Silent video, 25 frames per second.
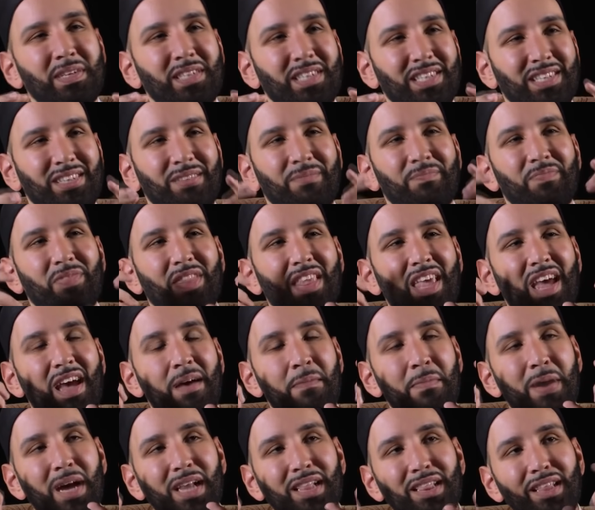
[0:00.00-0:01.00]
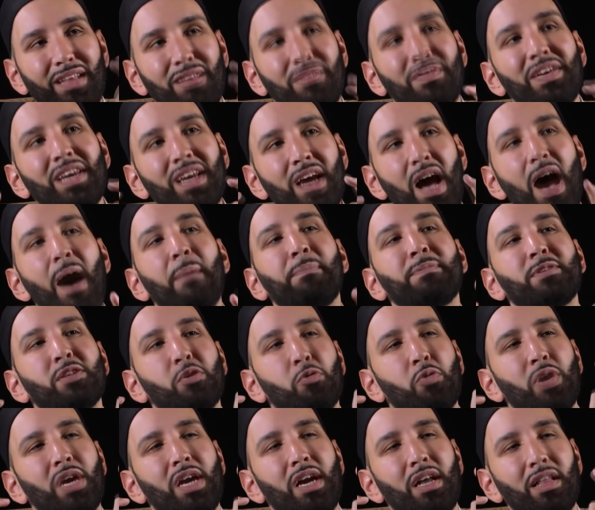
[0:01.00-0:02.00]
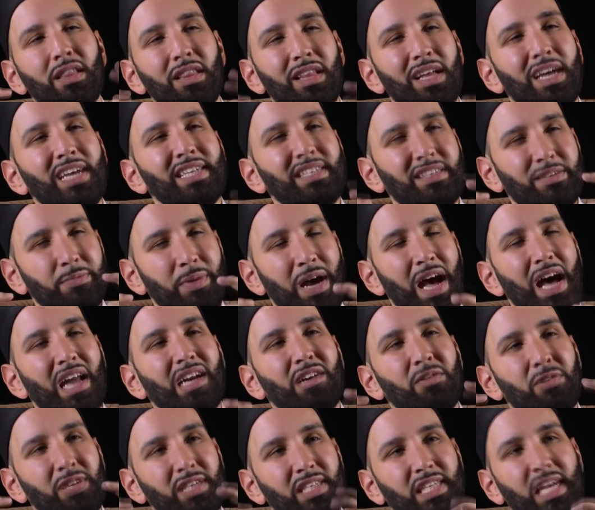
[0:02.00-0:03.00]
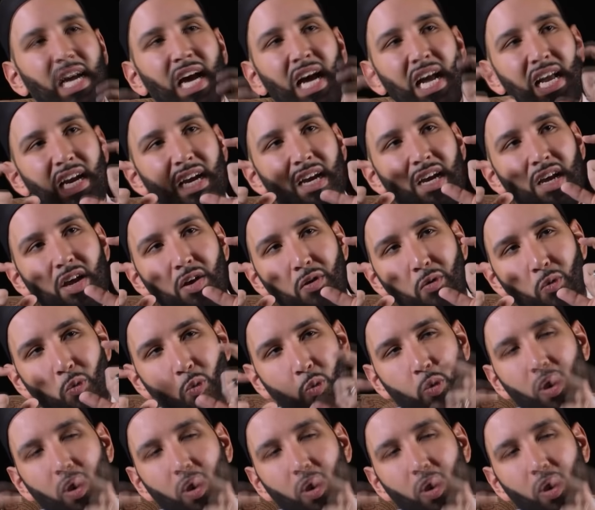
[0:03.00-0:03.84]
Живете ли вы так, как Аллах Свят Он Велик хочет, чтобы вы жили?